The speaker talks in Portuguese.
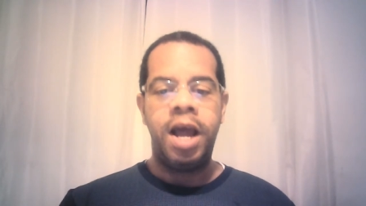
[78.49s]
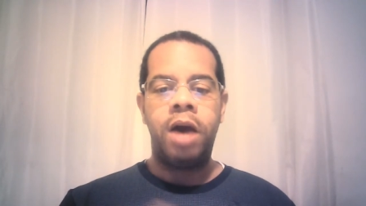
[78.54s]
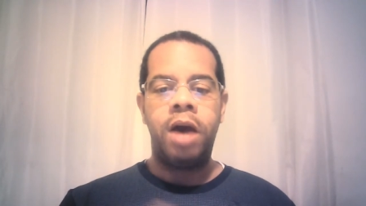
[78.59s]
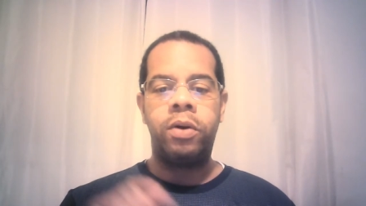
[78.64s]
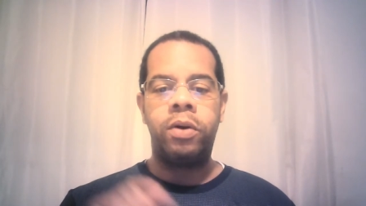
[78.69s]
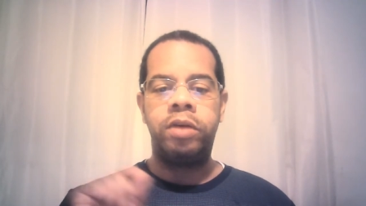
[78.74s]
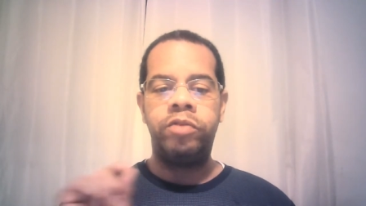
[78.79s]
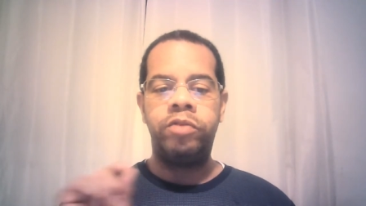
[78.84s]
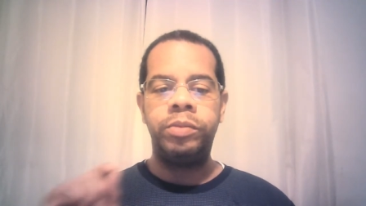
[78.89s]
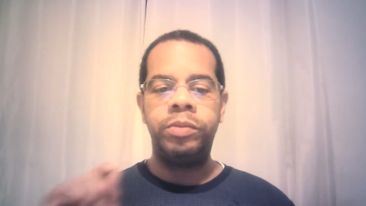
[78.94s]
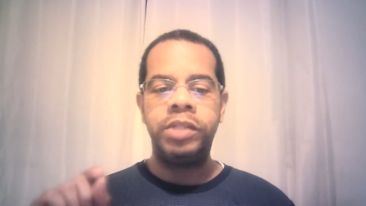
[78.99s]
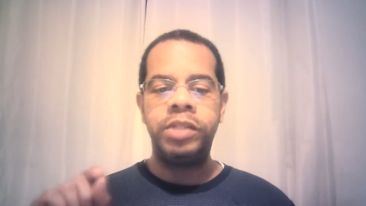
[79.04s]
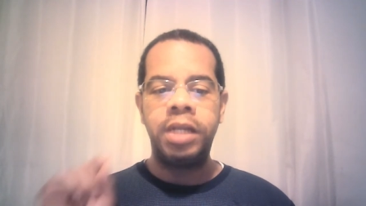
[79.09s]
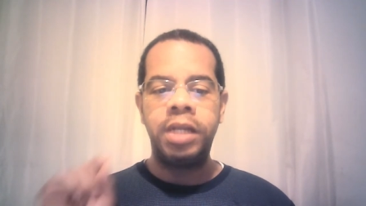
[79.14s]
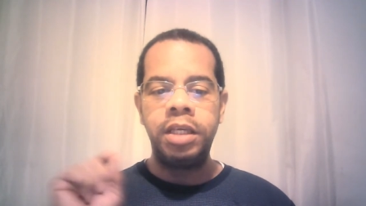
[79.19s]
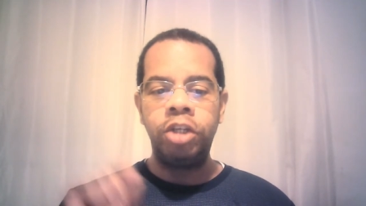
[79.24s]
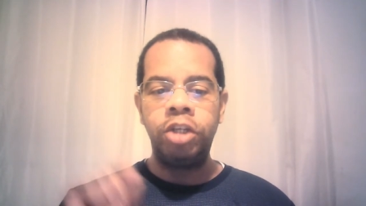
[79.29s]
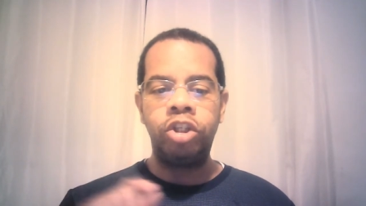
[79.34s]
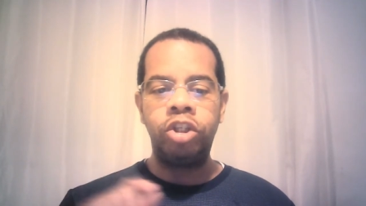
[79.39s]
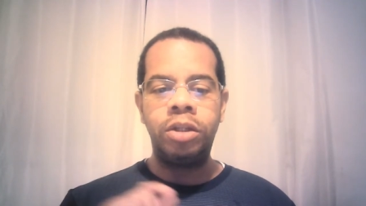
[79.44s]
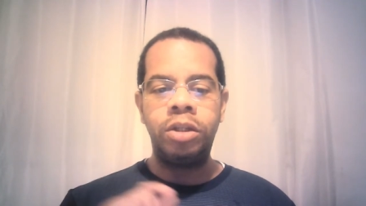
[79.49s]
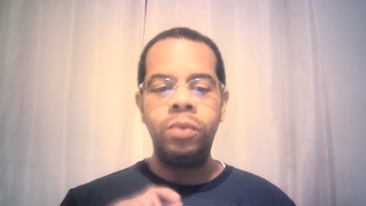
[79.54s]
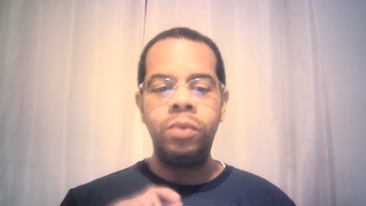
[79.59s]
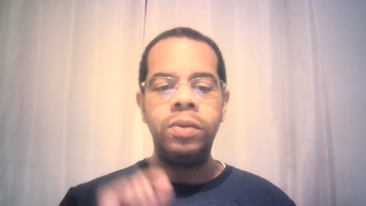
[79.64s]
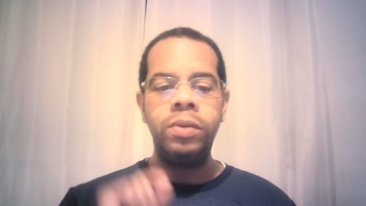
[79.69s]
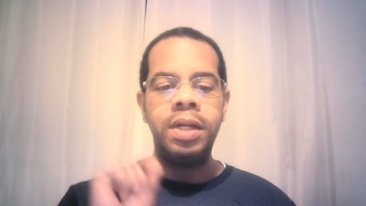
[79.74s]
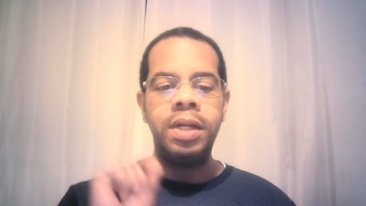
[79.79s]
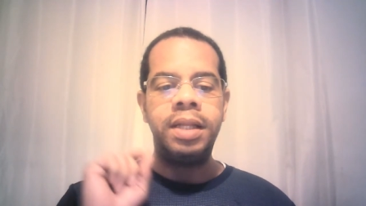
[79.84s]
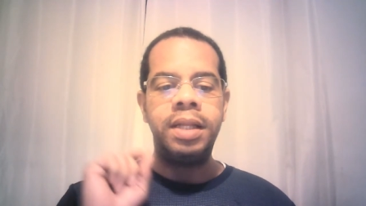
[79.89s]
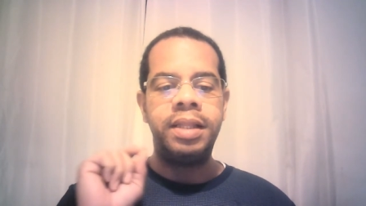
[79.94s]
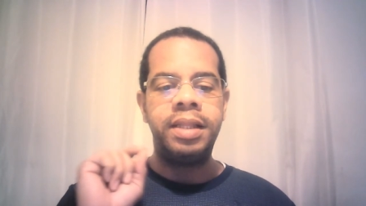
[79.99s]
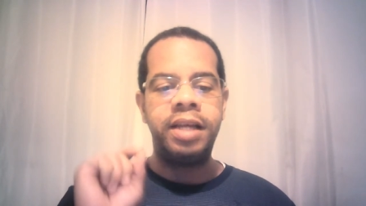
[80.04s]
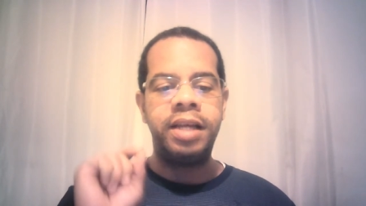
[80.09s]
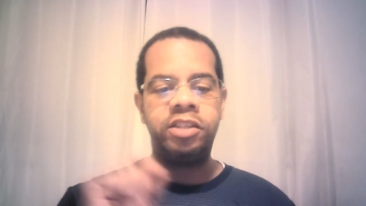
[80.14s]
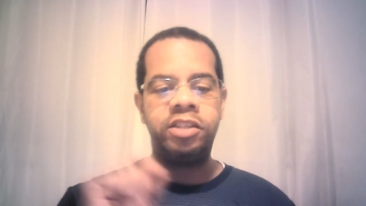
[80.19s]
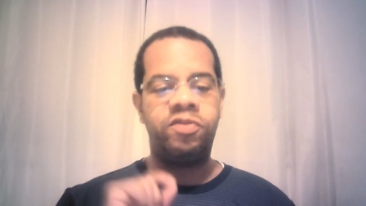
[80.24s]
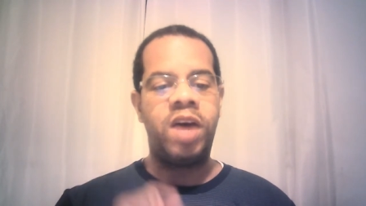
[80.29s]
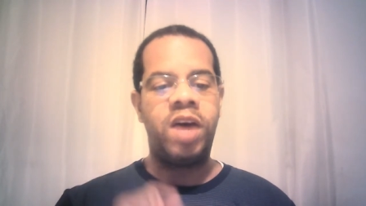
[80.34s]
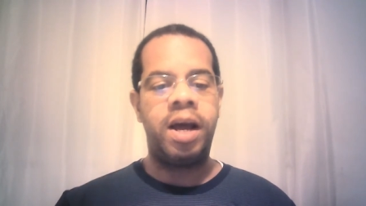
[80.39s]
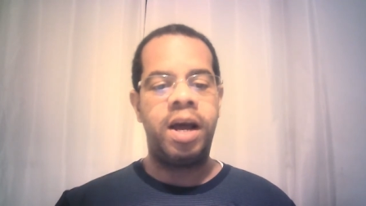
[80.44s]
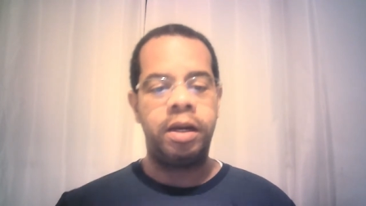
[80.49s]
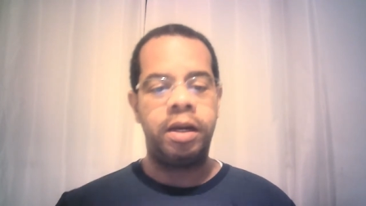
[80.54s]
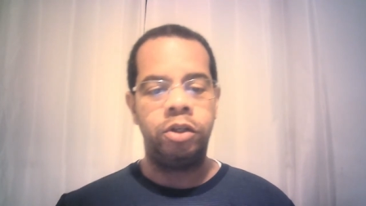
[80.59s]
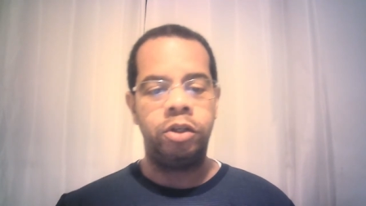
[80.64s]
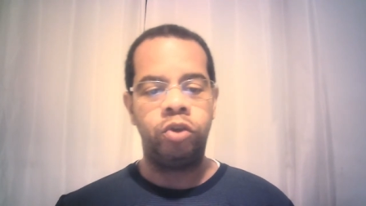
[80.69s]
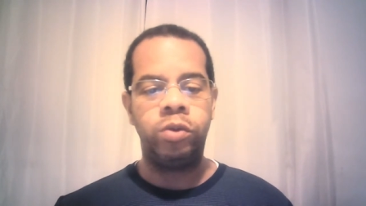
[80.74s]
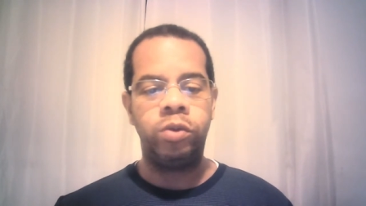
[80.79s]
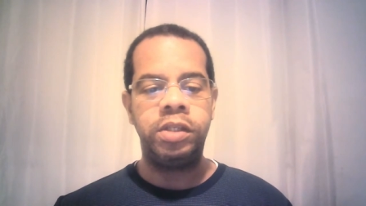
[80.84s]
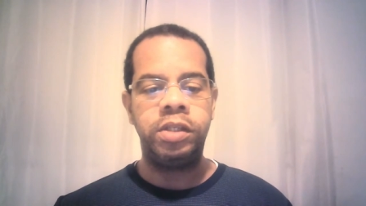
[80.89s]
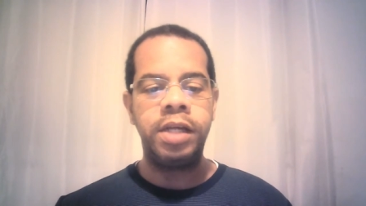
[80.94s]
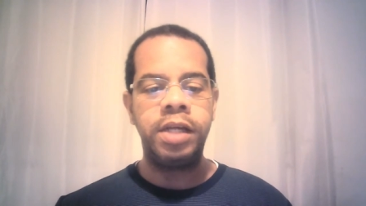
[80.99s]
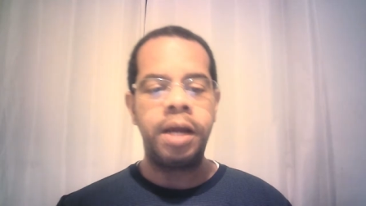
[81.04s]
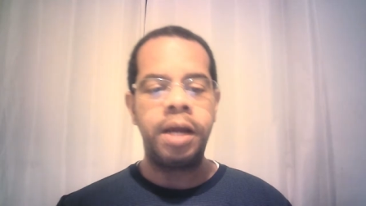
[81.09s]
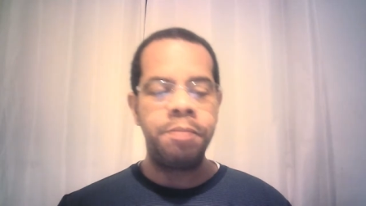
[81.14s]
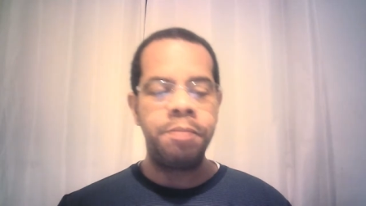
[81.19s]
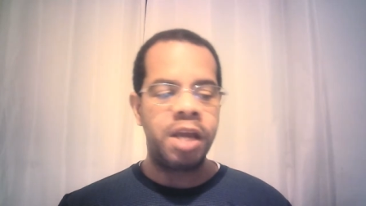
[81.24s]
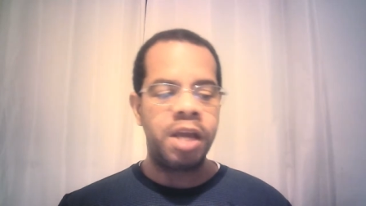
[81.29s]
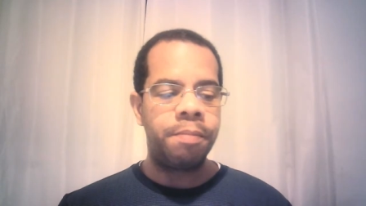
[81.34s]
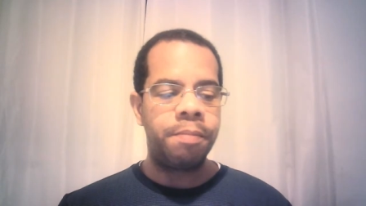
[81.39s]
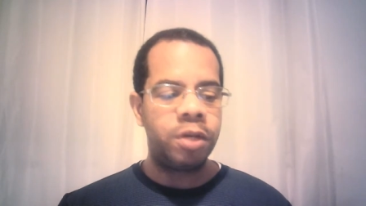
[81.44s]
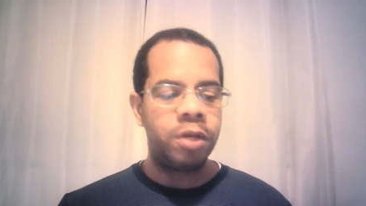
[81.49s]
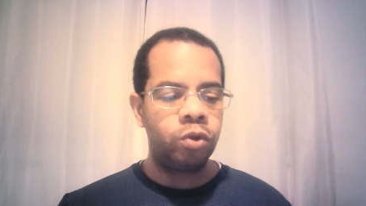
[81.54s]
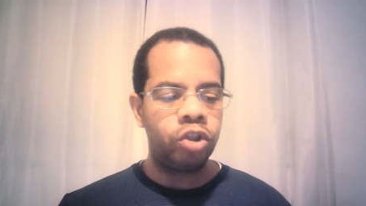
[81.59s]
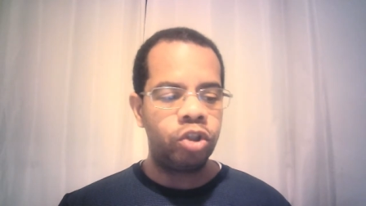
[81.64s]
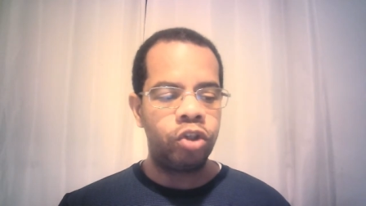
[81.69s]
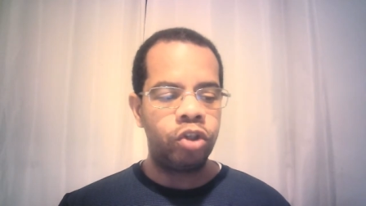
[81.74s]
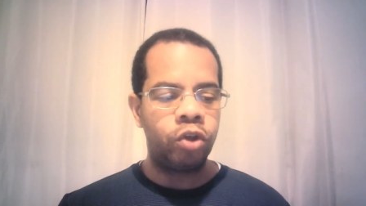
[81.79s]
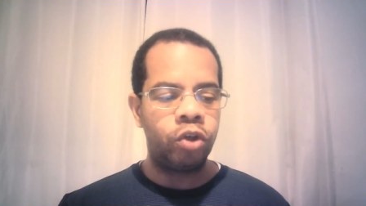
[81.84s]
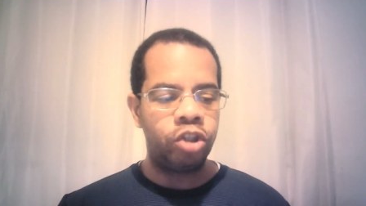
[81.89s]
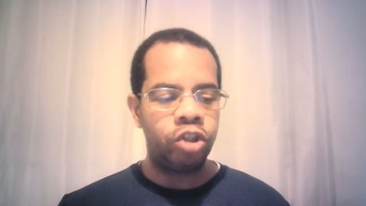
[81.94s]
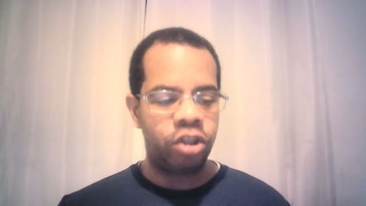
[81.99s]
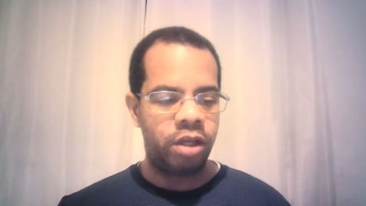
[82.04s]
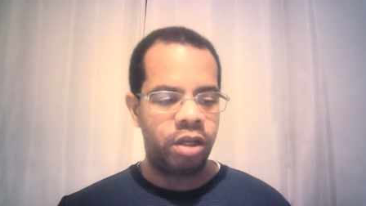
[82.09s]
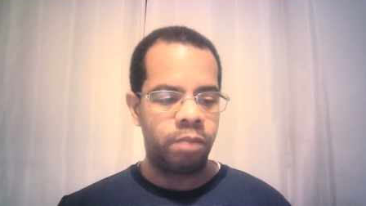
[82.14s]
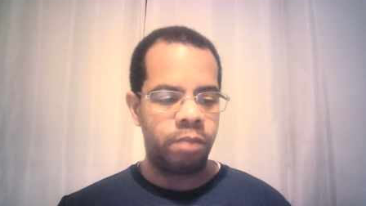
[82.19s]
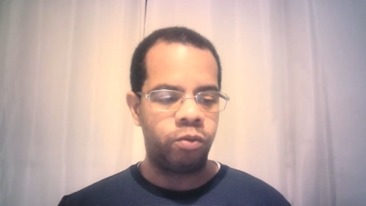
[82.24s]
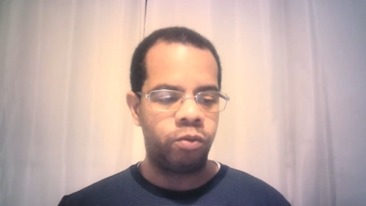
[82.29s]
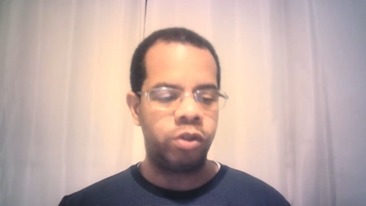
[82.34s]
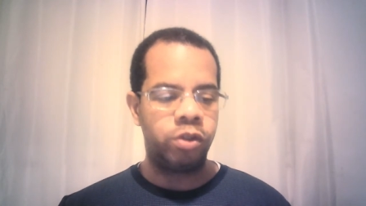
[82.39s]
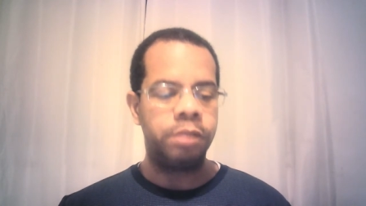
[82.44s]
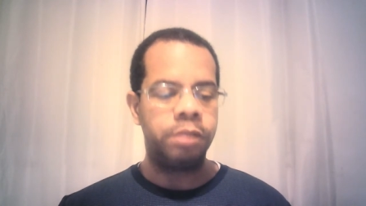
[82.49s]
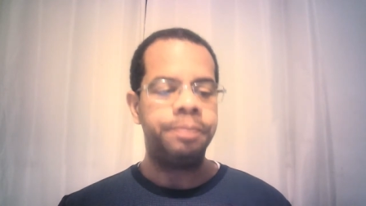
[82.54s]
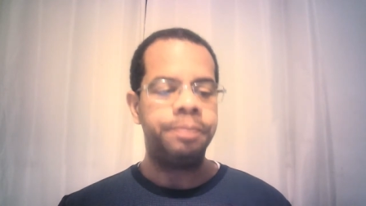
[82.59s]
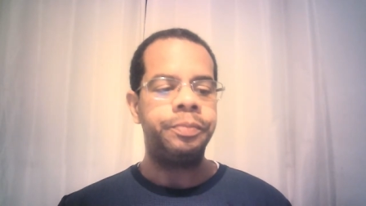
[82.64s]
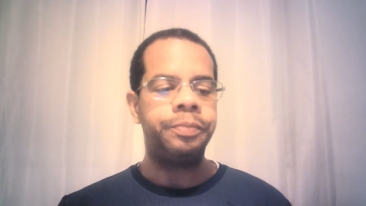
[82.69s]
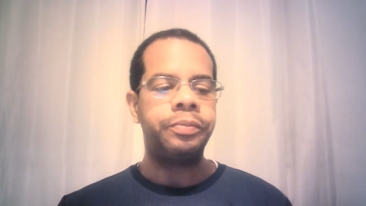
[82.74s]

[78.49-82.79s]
agora vamos à questão das vagas, dos encaminhamentos que nós temos.